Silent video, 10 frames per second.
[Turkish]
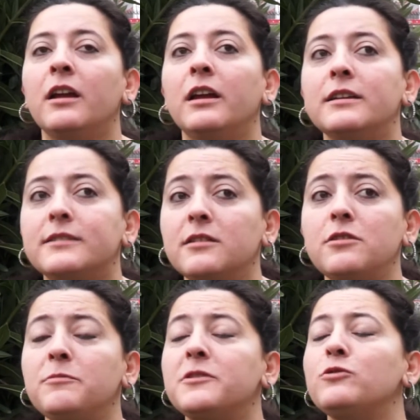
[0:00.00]
E,
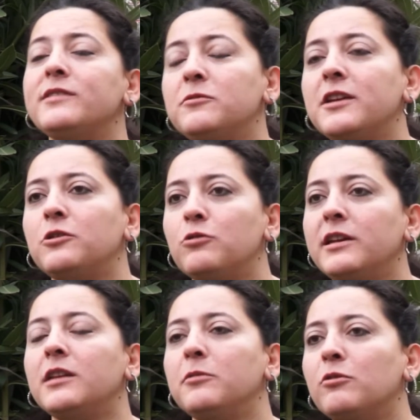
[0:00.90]
sanırım turizm sektörü
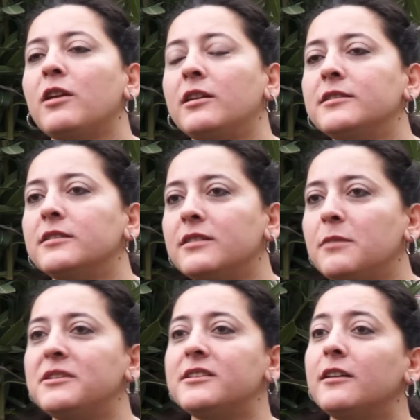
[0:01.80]
2016
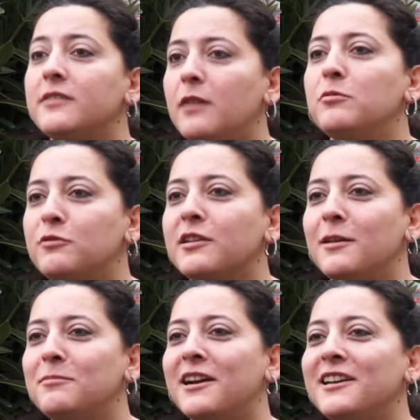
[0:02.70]
yılında bizden daha daha büyük
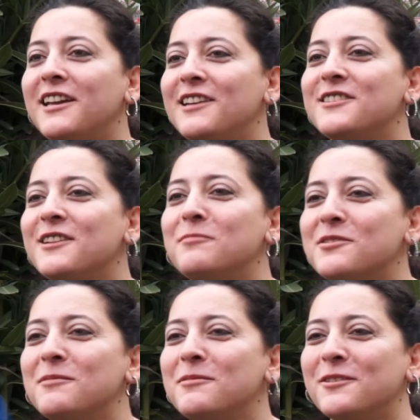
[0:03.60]
taleplerle
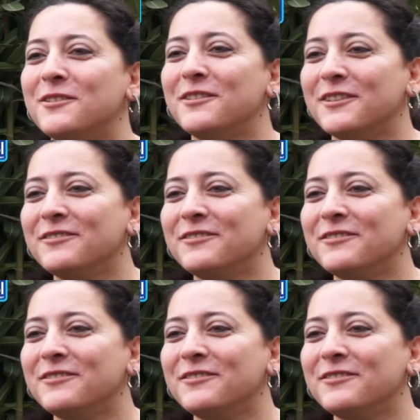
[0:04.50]
gelecekmiş gibi görünüyor. Çok